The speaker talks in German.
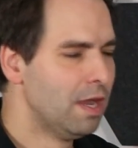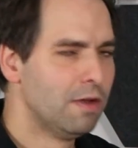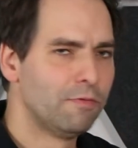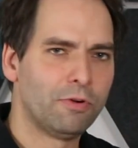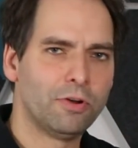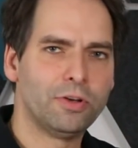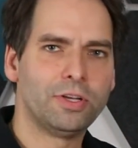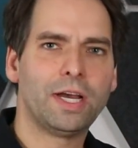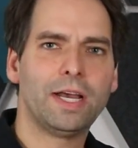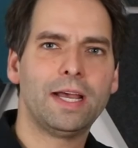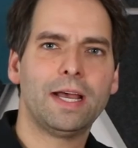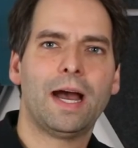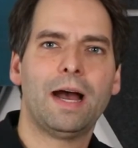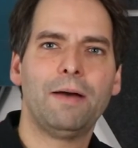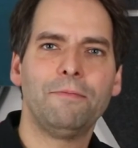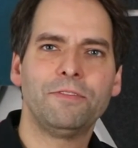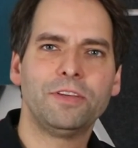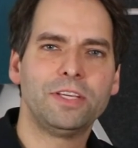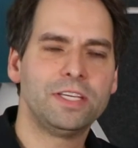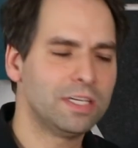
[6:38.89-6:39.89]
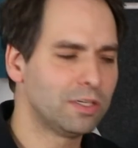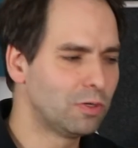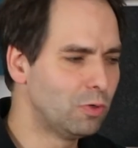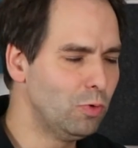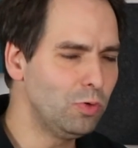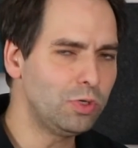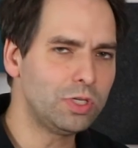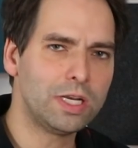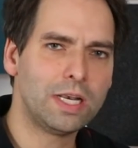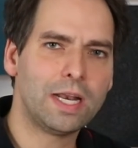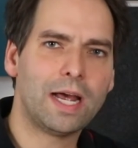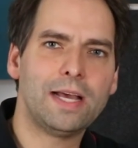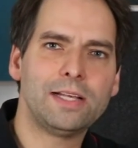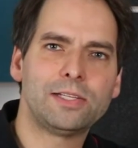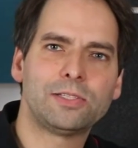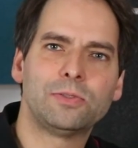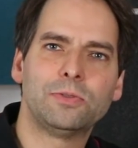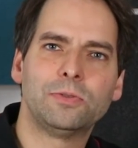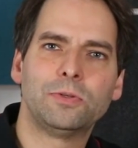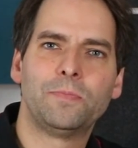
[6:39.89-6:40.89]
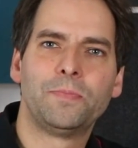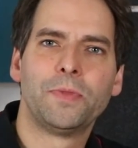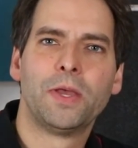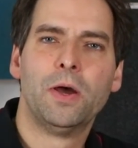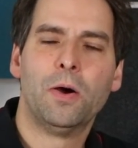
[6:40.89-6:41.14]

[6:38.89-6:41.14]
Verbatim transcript: Von daher haben wir hier gute Leistung,